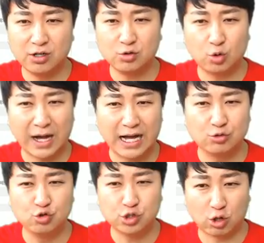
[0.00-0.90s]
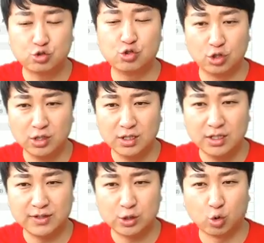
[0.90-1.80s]
그리고 안구 적출,
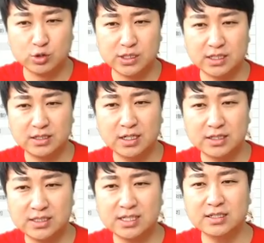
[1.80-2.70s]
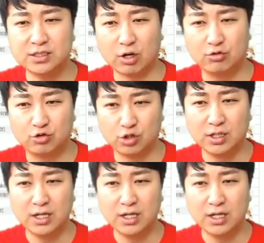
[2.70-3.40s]
네, 조직층 전술,